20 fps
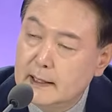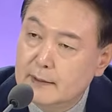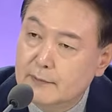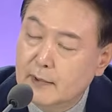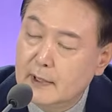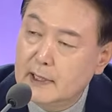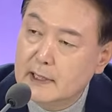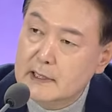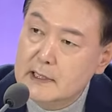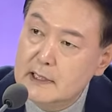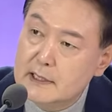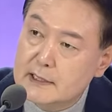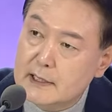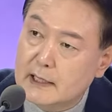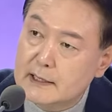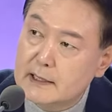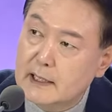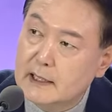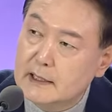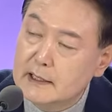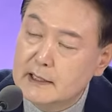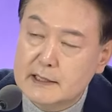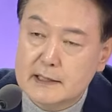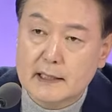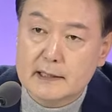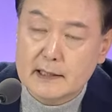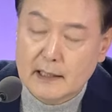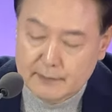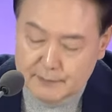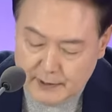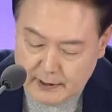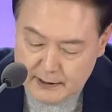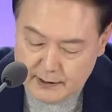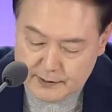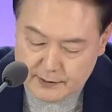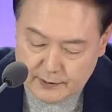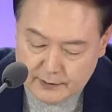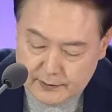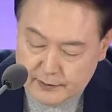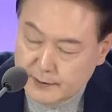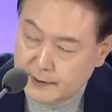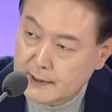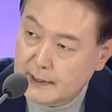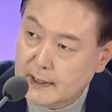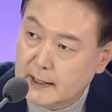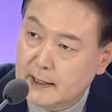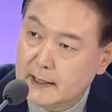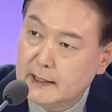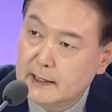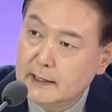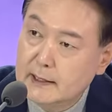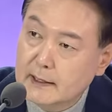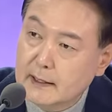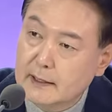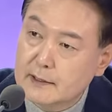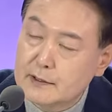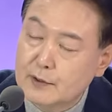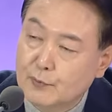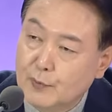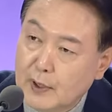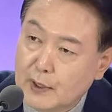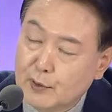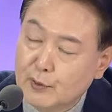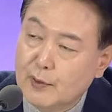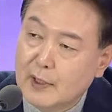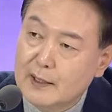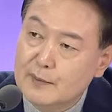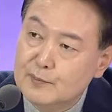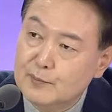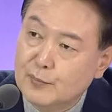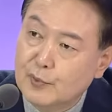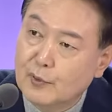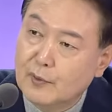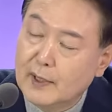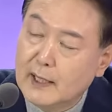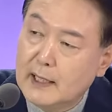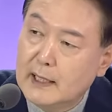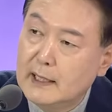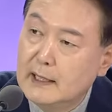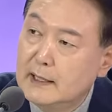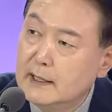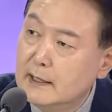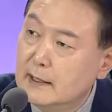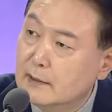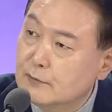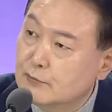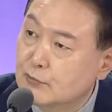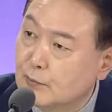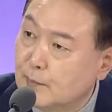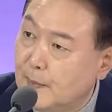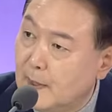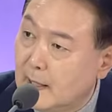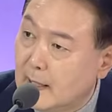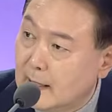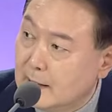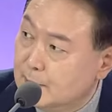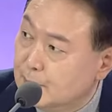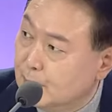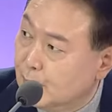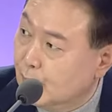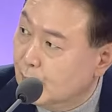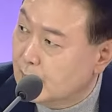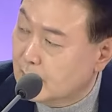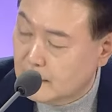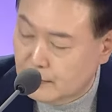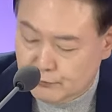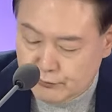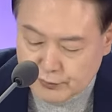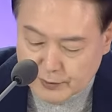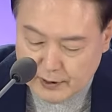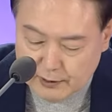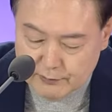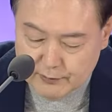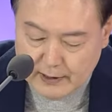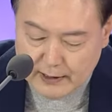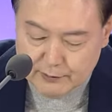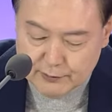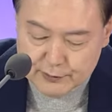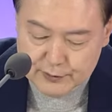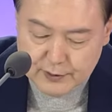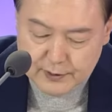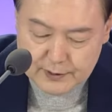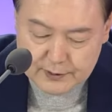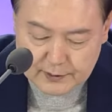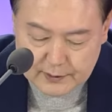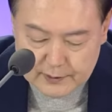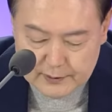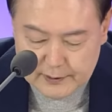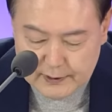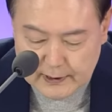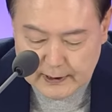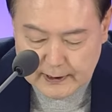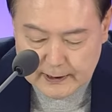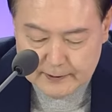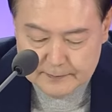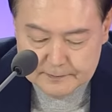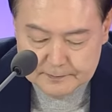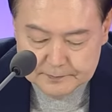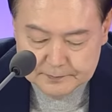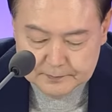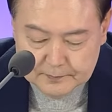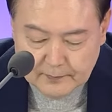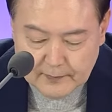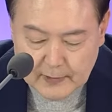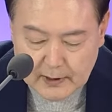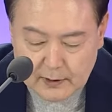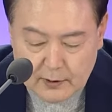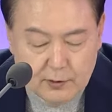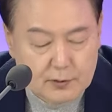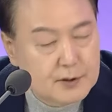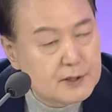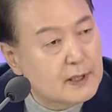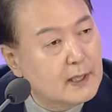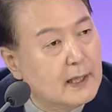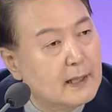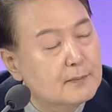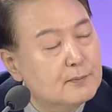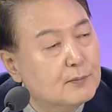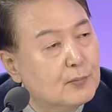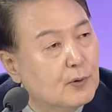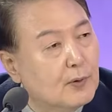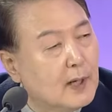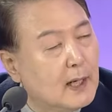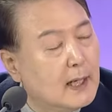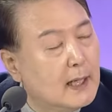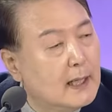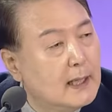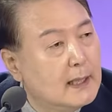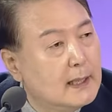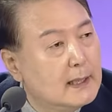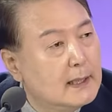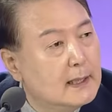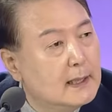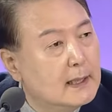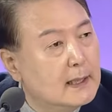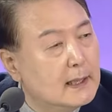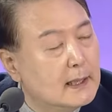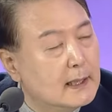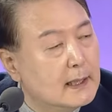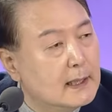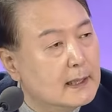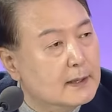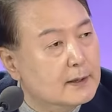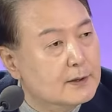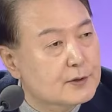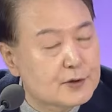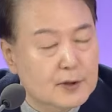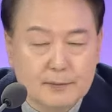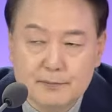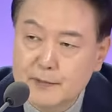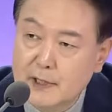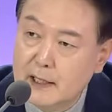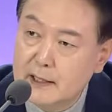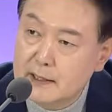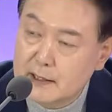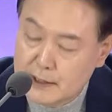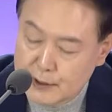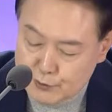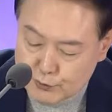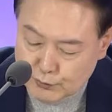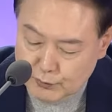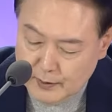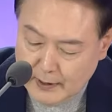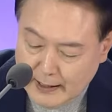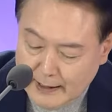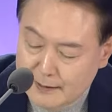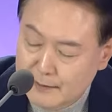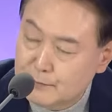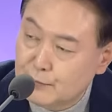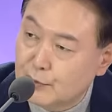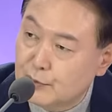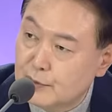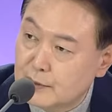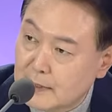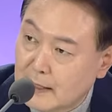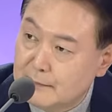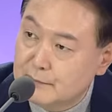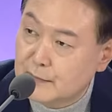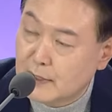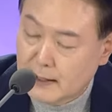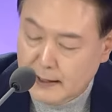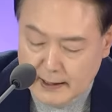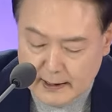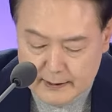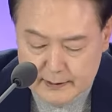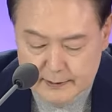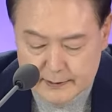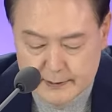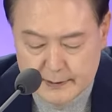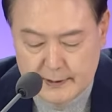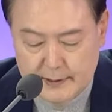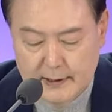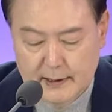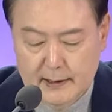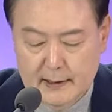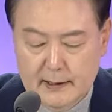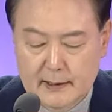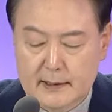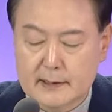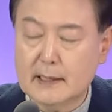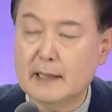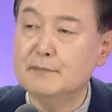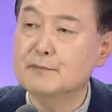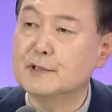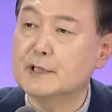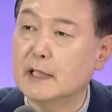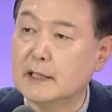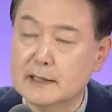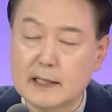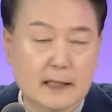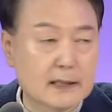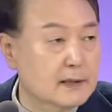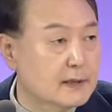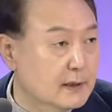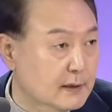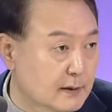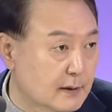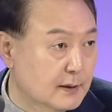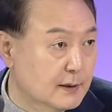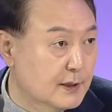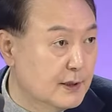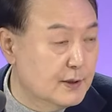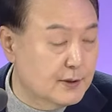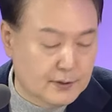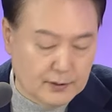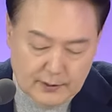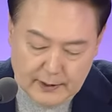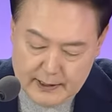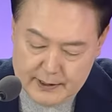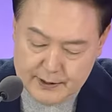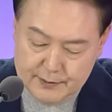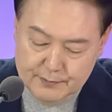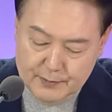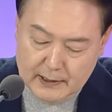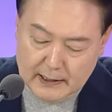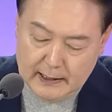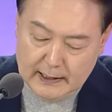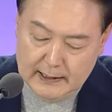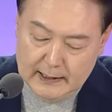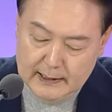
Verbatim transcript: 원래 1차장, 2차장만 있었는데 그래서 외교안보와 국방안보 이렇게 두 개로 나눠져 있었는데 경제안보와 이런 첨단 기술 안보를 담당하는 3차장직을 신설했습니다.